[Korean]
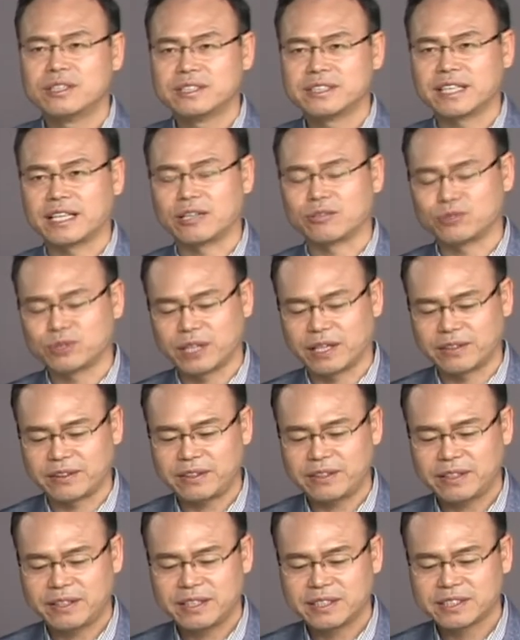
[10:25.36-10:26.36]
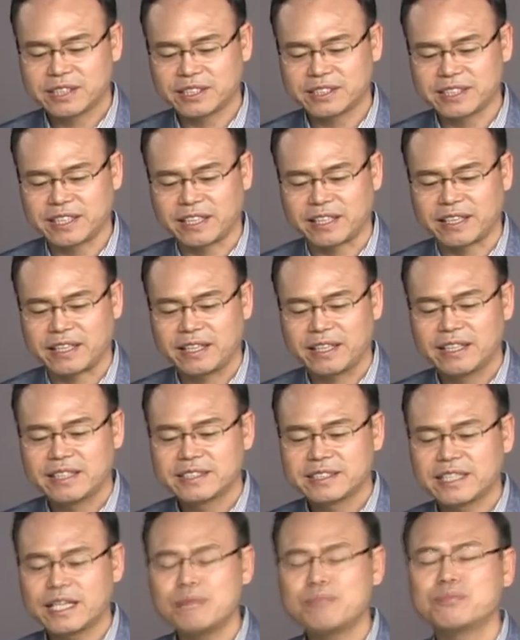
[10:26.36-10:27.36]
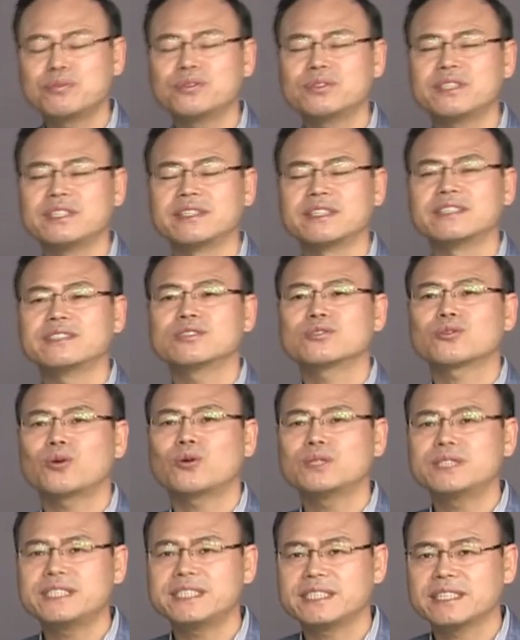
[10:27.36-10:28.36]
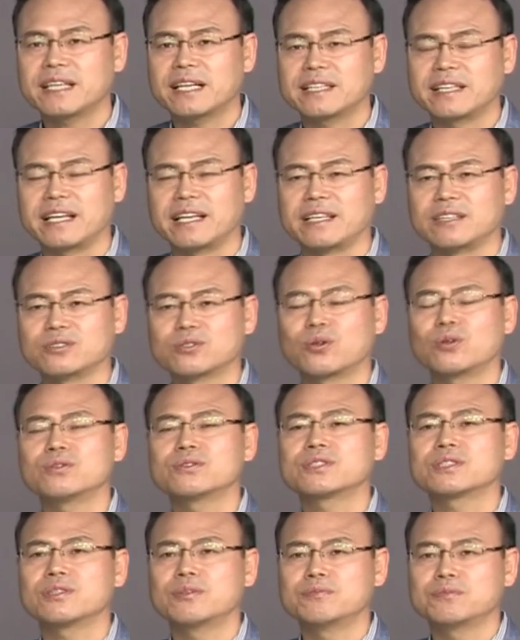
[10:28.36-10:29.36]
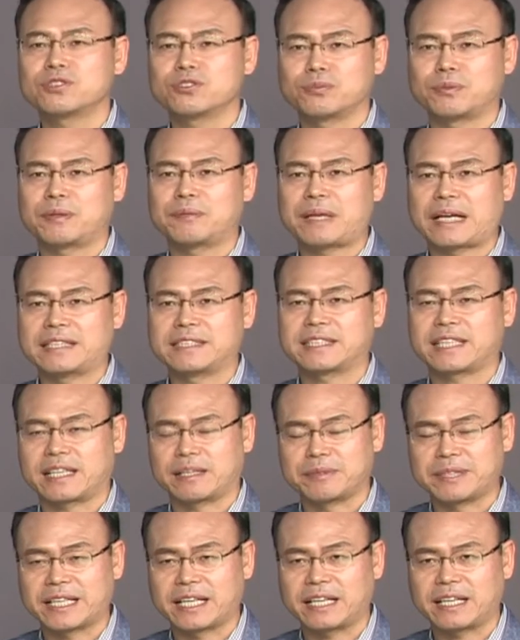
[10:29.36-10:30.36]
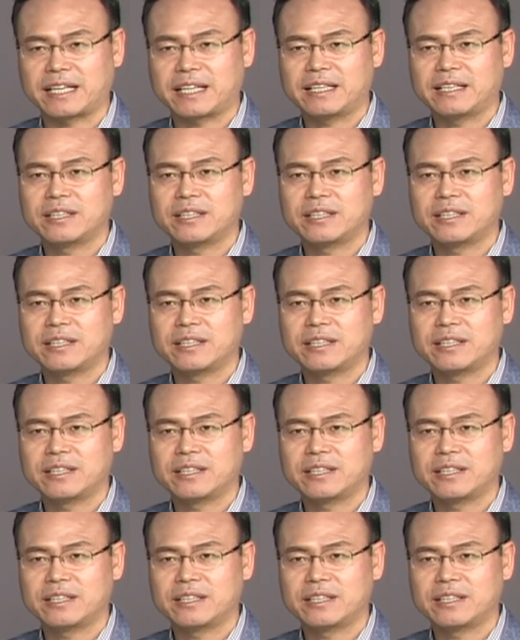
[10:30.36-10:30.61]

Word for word: 자, 우선 첫째, 셀프 리더는 솔직하되 솔선수범한 사람이다.